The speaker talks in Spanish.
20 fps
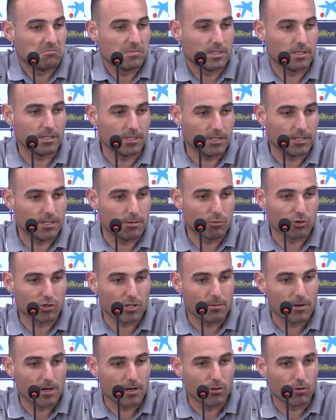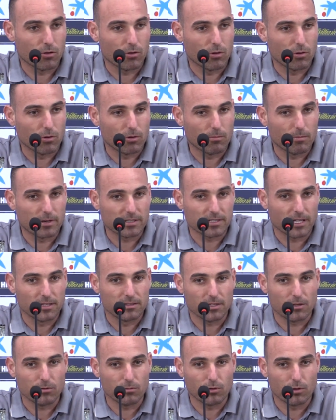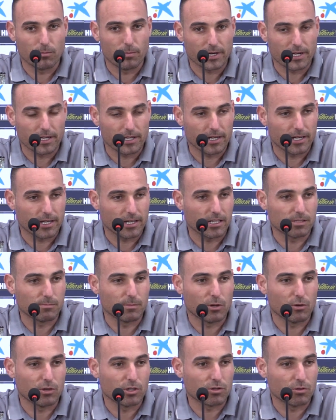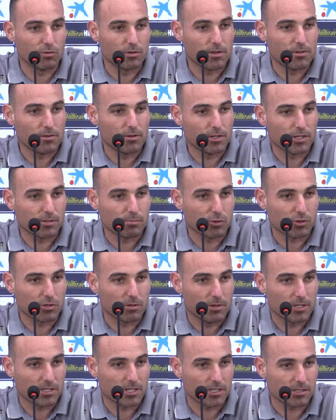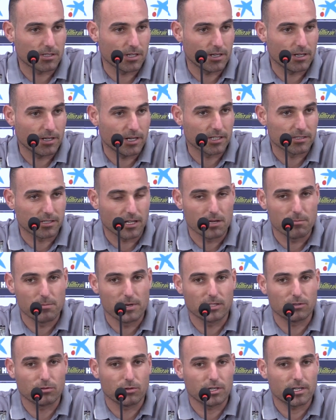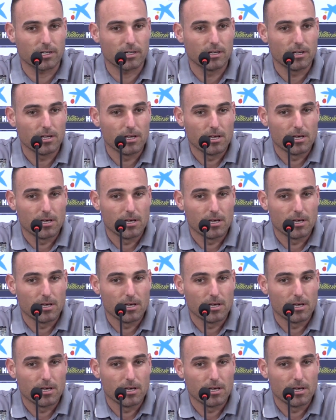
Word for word: eh, hemos trabajado bastante duro para llegar a las mejores condiciones posibles a, este, a esta eliminatoria